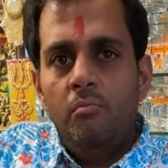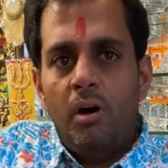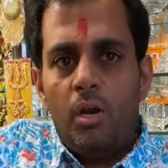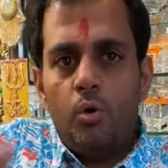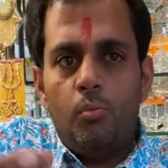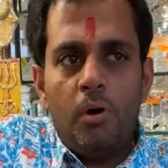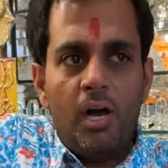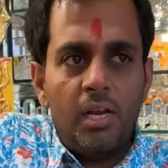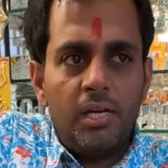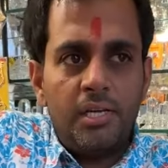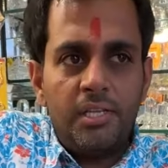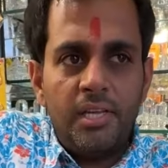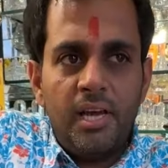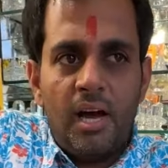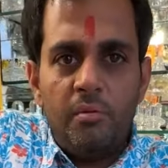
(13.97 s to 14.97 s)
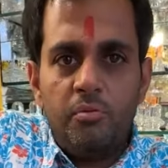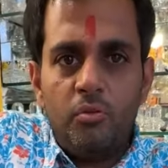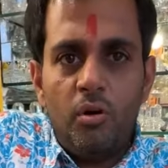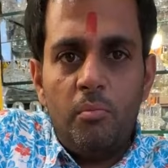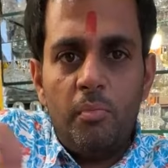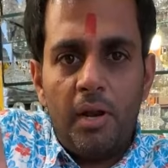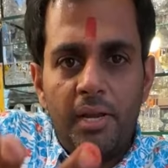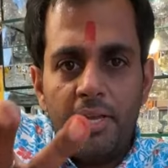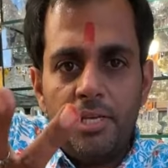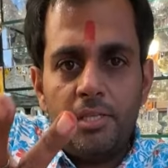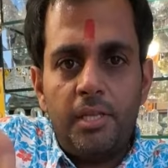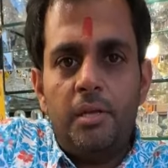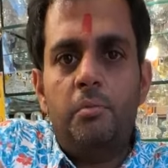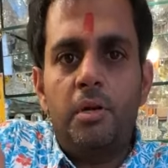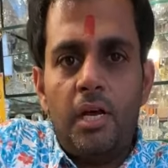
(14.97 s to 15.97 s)
मालो माल कर दे आपको अंबानी की
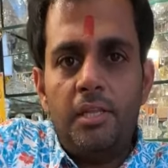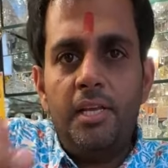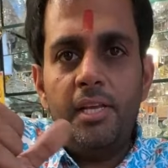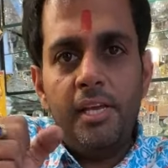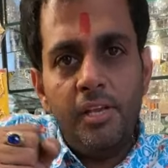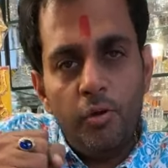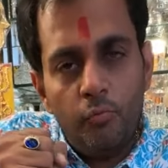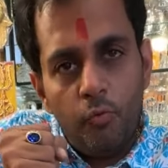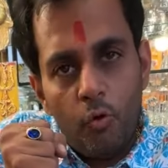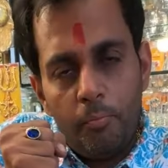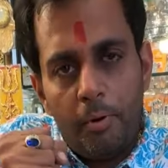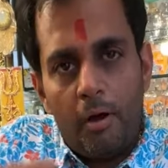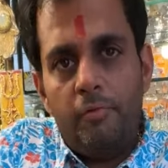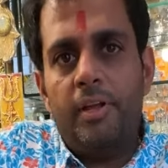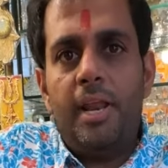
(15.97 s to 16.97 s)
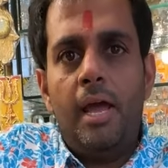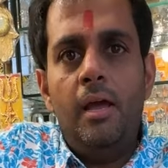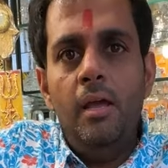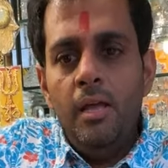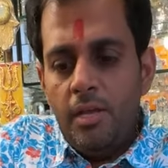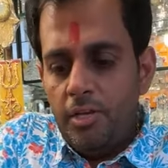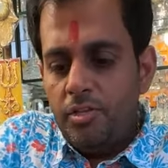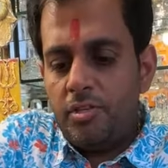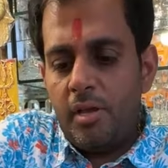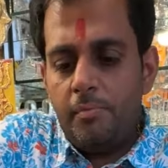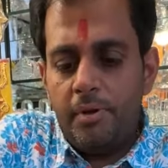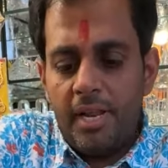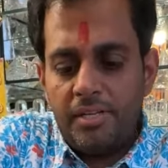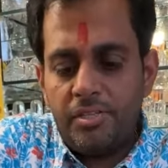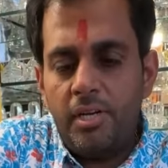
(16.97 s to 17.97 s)
तरह बना दे ये वो पावर है इसके
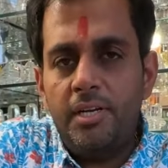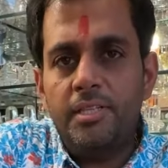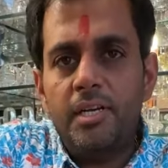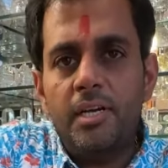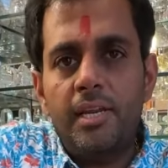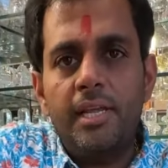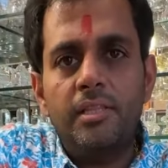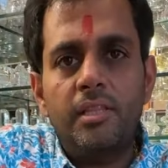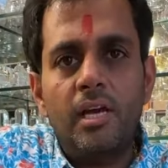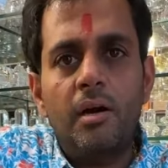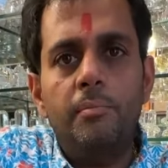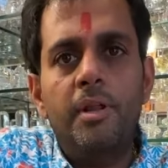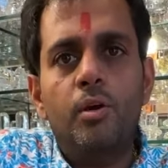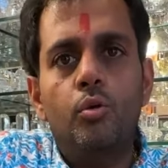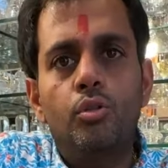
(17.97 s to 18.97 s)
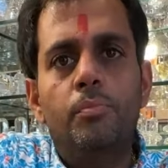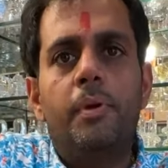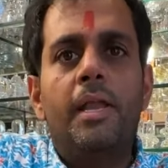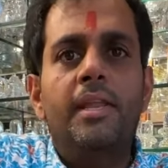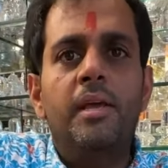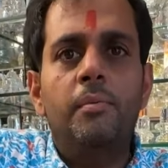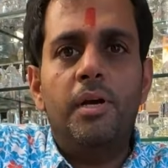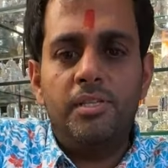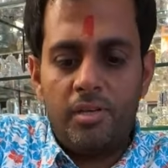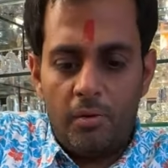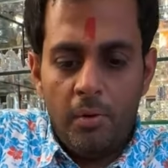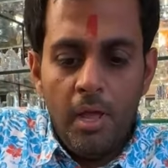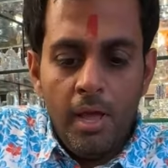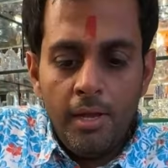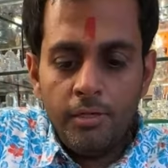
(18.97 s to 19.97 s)
ब्रेसलेट तक रिंग तक हमने खुद पहनी है भाई
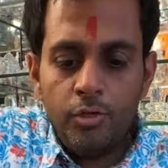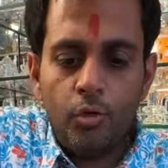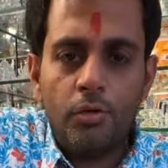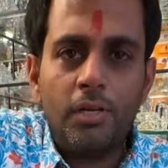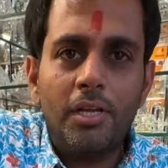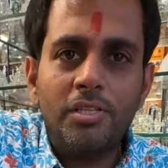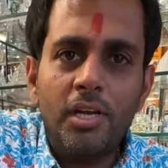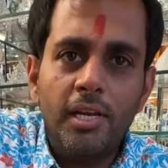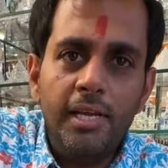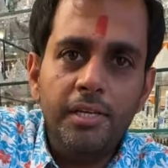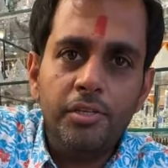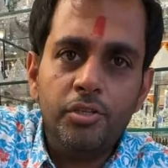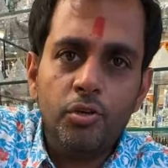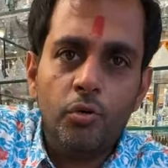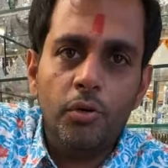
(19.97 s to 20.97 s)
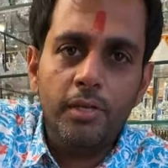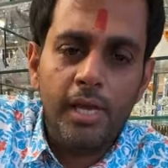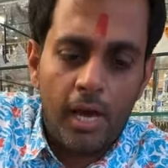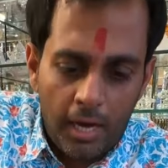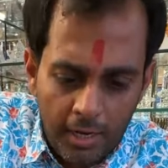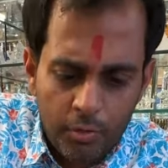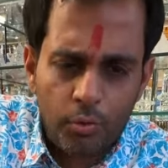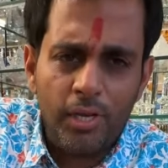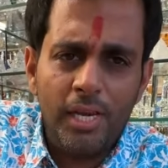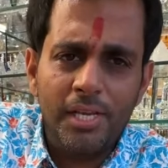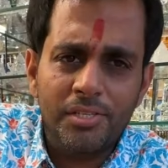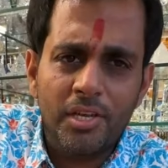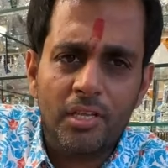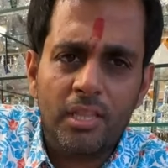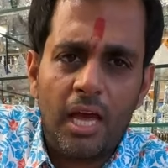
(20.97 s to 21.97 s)
साहब छोटा सा ले स्टोन ये हर कोई
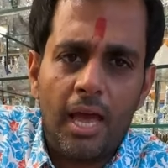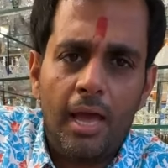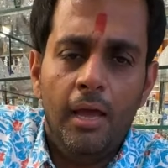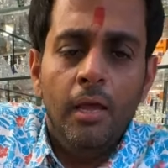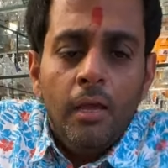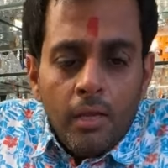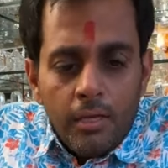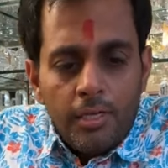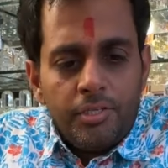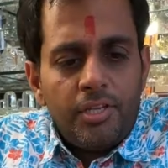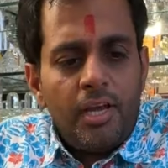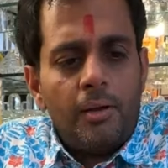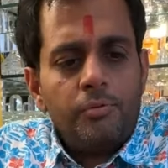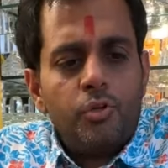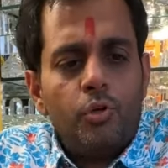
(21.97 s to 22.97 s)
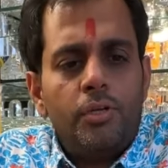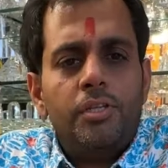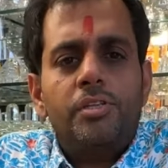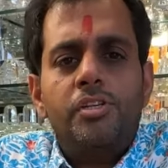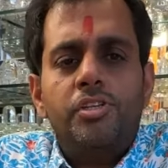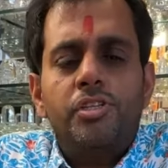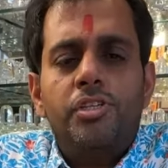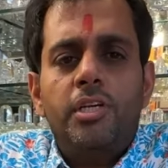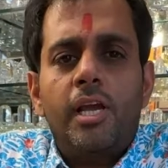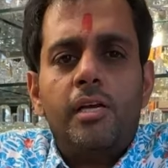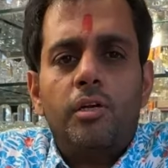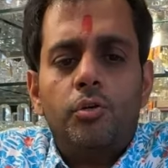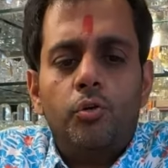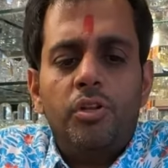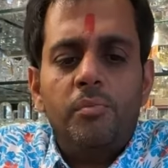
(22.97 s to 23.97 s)
ले सकता है इसे आप छोटी सी शीशी के
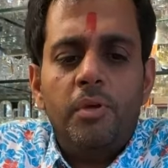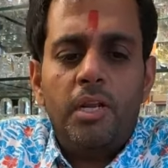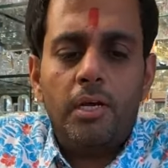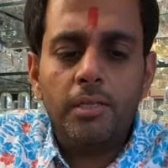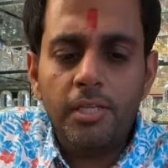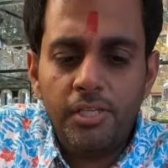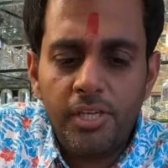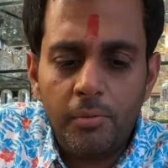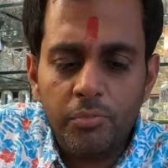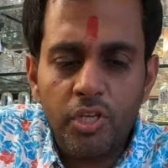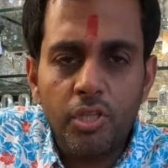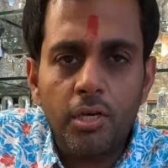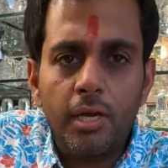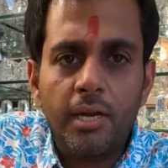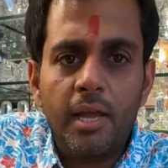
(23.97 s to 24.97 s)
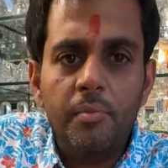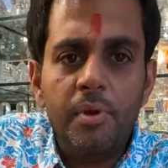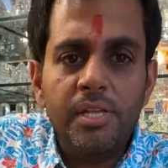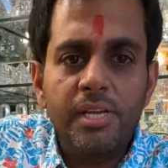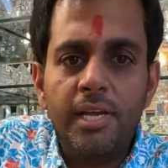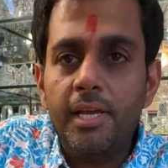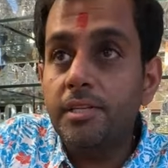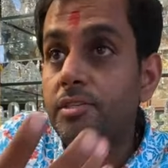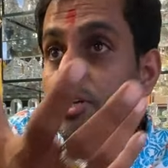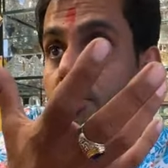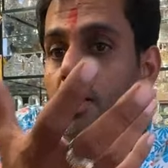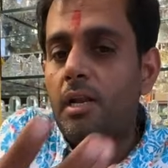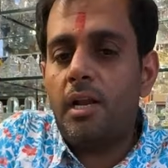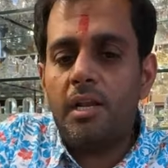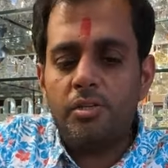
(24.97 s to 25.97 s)
कटोरी में रख दीजिए हम सिद्ध करके भेजेंगे इससे
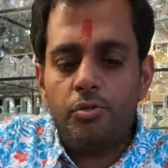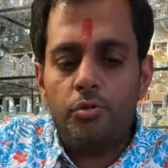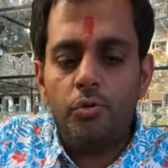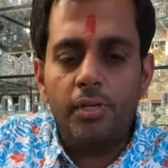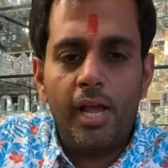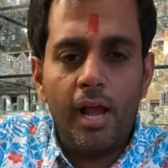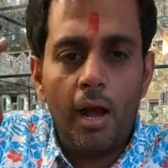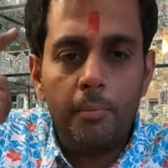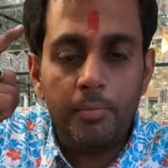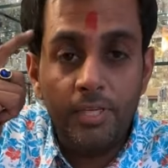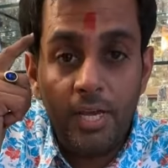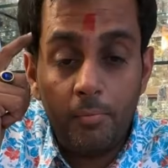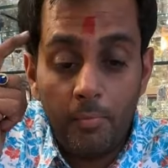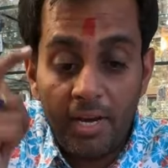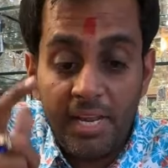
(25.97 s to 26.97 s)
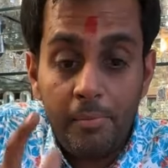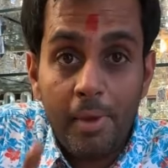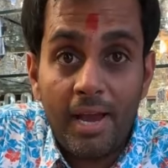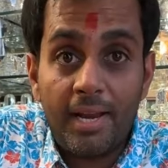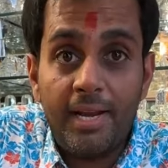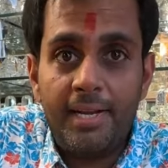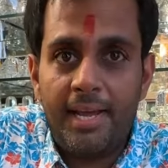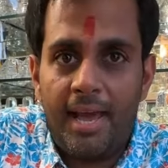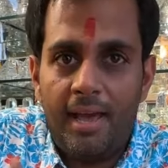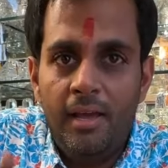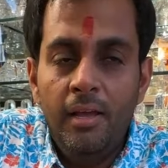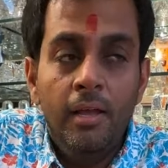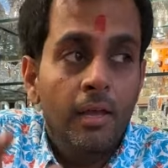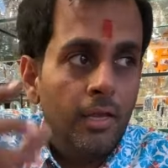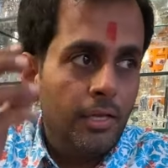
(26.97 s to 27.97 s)
धन आना शुरू हो जाएगा आप ये मनी मैग्नेट है
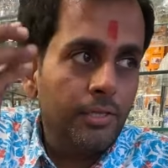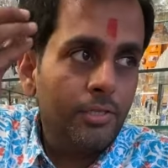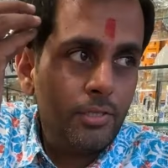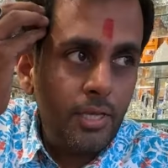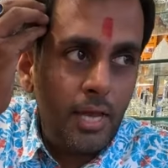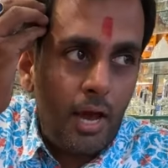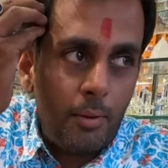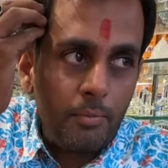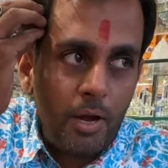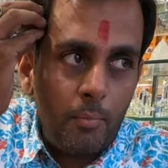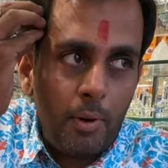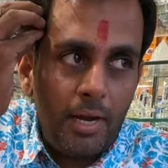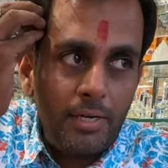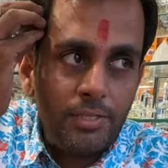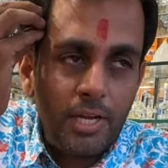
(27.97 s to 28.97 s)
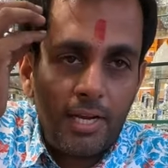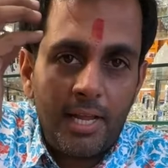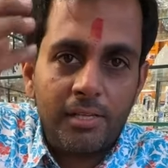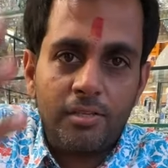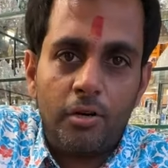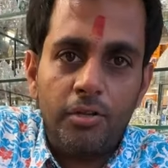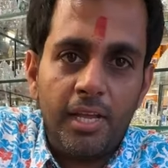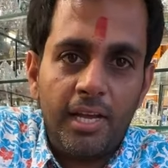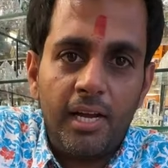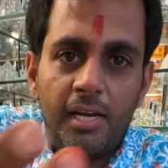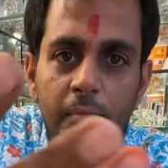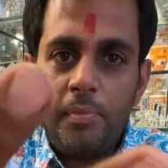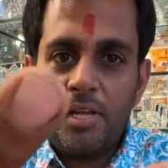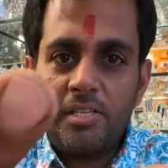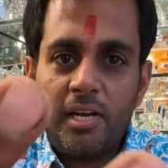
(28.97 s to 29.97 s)
इससे आपका माइंडसेट ऐसा हो जाएगा
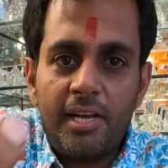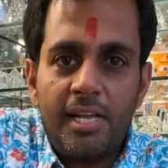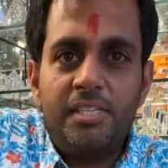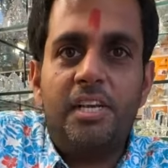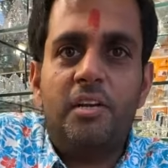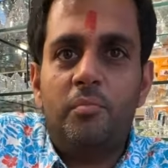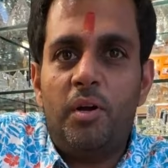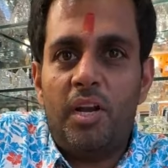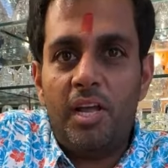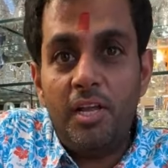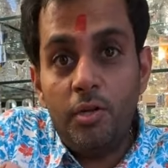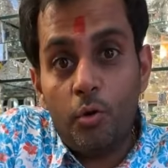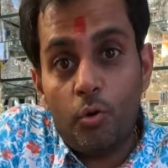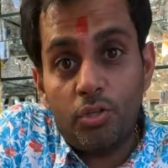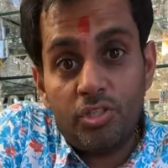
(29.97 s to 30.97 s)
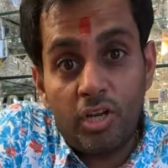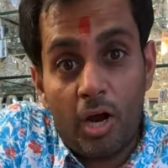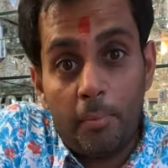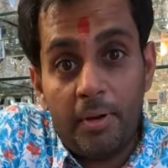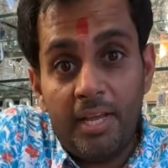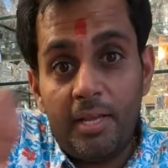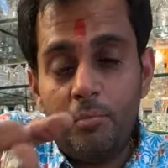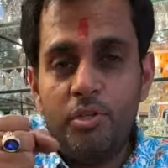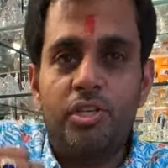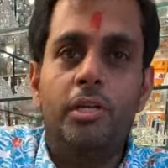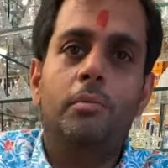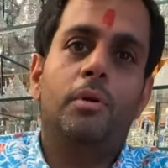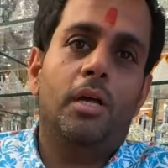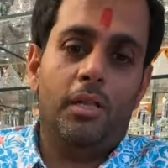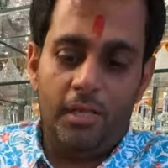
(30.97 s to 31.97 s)
कि पैसा कैसे कमाना है ये नोट छापने की
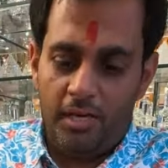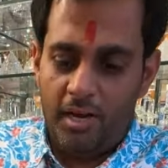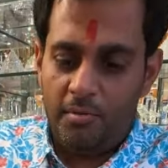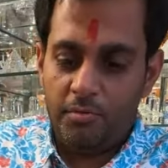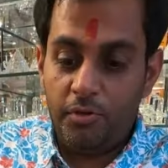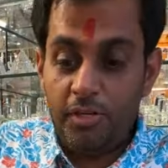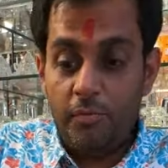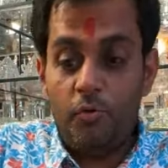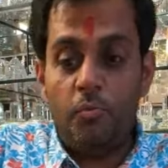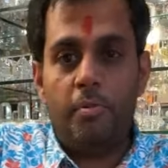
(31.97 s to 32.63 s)
मशीन बना देगा आपको ये वो